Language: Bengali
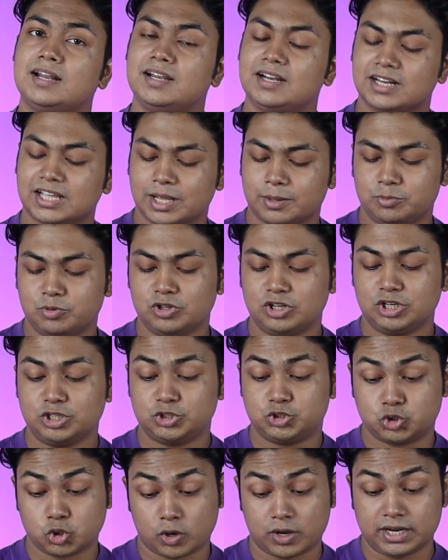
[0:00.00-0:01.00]
আর এর ক্যাবলের
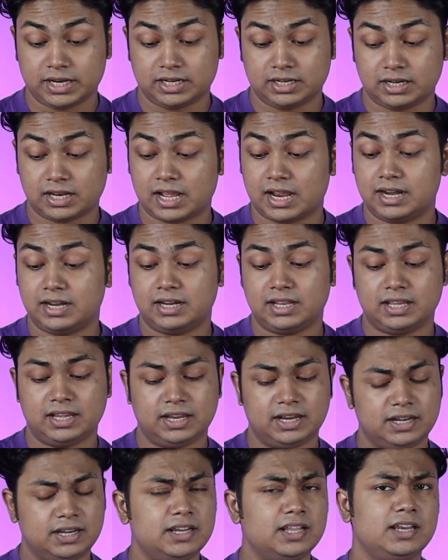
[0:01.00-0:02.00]
জয়েন্ট অ্যান্ড
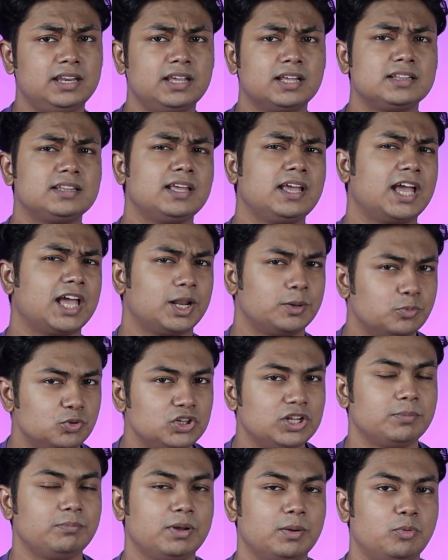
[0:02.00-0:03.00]
এন্ড এরিয়াতে
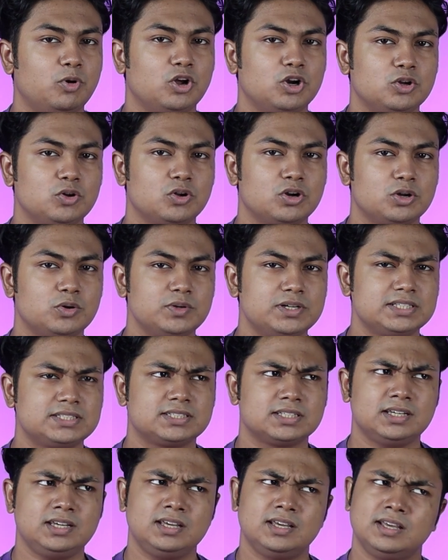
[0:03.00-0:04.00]
অ্যালমোনিয়াম ব্যবহার করা
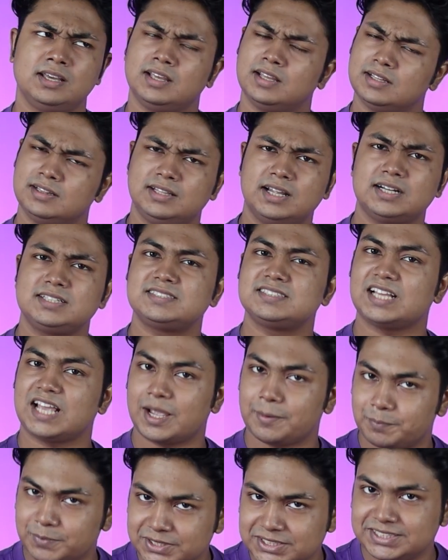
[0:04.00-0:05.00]
হয়েছে দ্যাটস
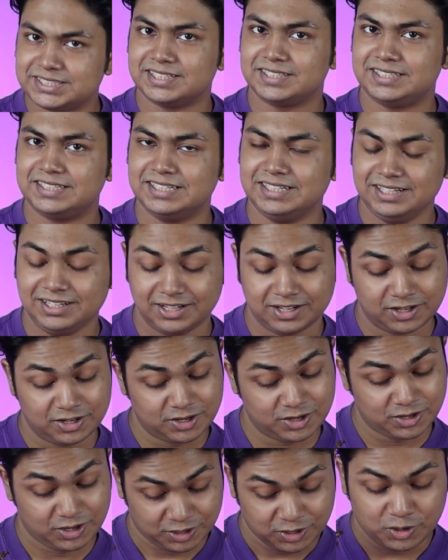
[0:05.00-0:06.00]
অ্যাপ্রিসিয়েটিং
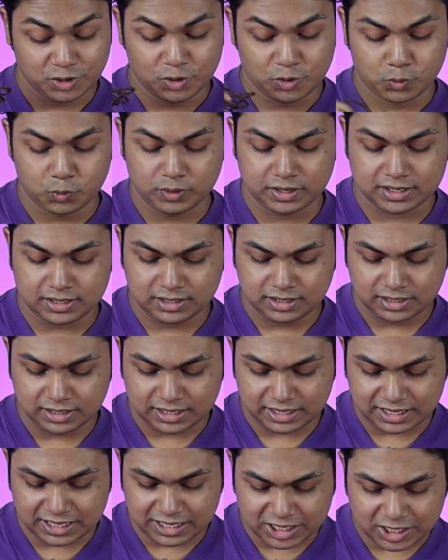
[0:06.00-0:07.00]
ওয়েল
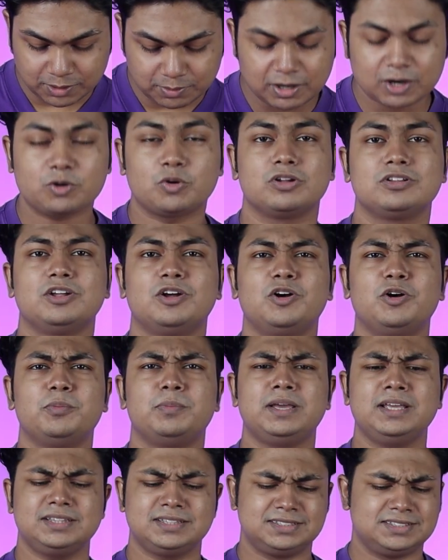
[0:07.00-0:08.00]
এবার কথা
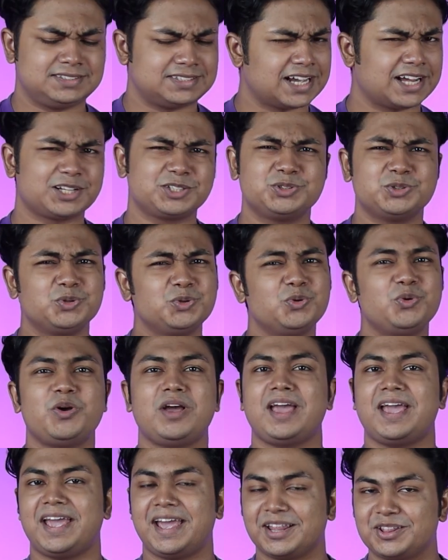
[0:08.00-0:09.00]
হবে যার জন্য
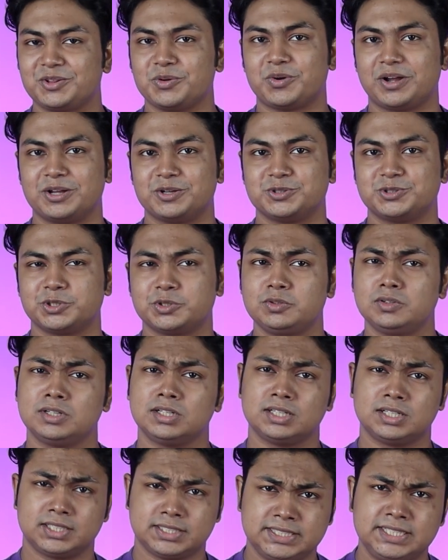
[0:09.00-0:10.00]
এত আয়োজন
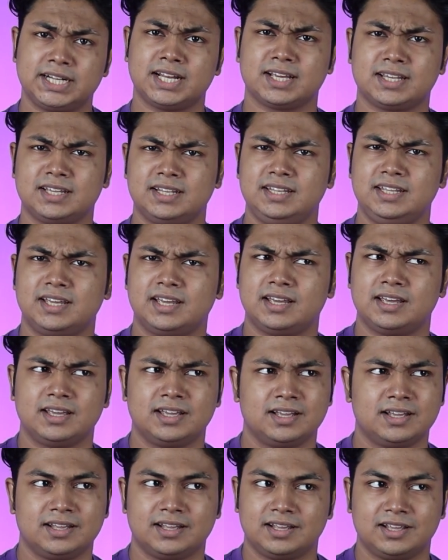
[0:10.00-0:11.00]
সেটাকে নিয়ে
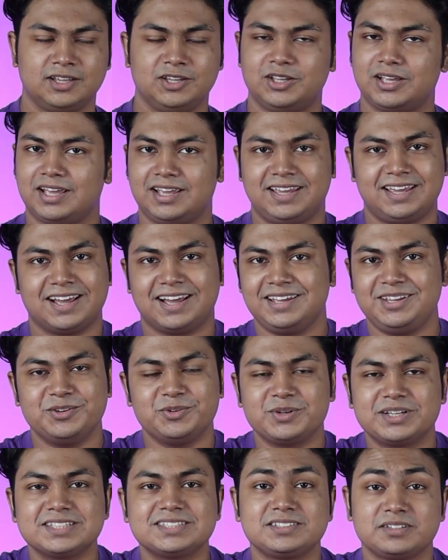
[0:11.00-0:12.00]
হ্যাঁ ইউ
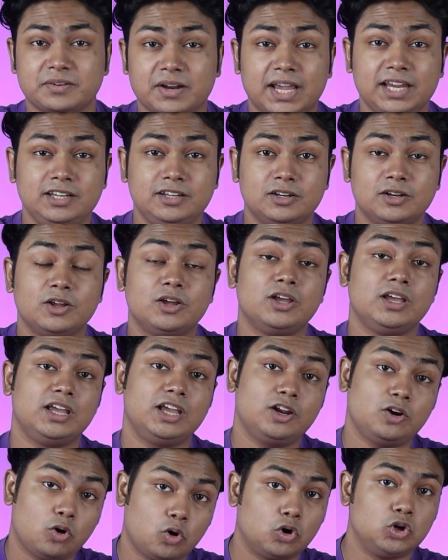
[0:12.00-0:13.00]
গেস রাইট
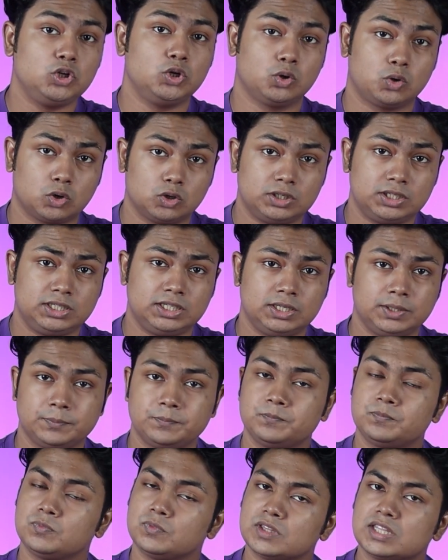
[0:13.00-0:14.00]
এর অডিও কোয়ালিটি
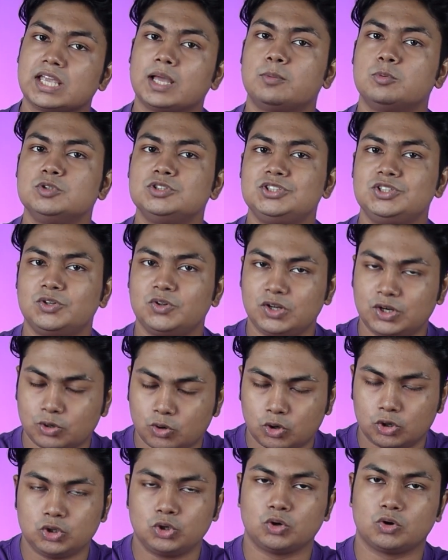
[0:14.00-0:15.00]
কেমন ছিল এর
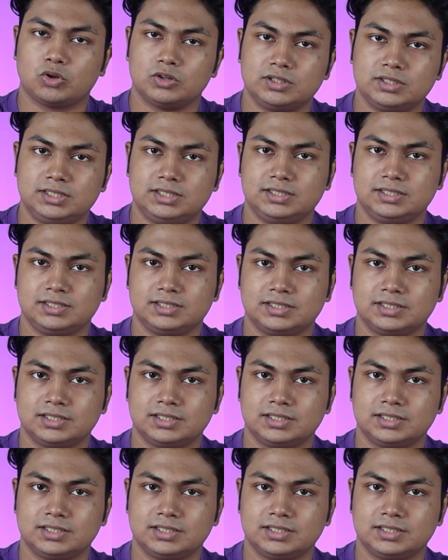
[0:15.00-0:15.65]
অডিও কোয়ালিটি